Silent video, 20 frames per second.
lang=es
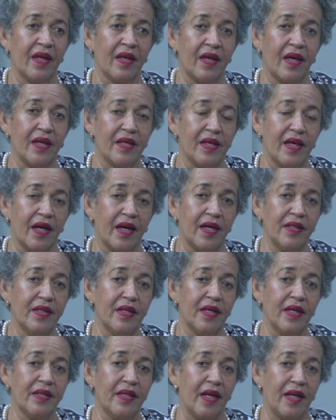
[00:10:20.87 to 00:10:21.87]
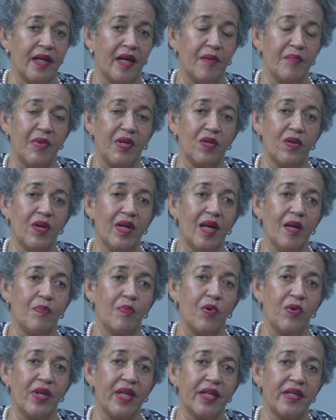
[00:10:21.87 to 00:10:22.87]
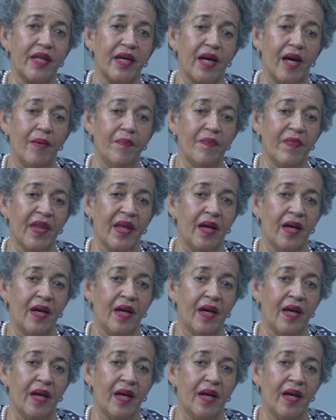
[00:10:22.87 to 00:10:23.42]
que llegan en el camino de la política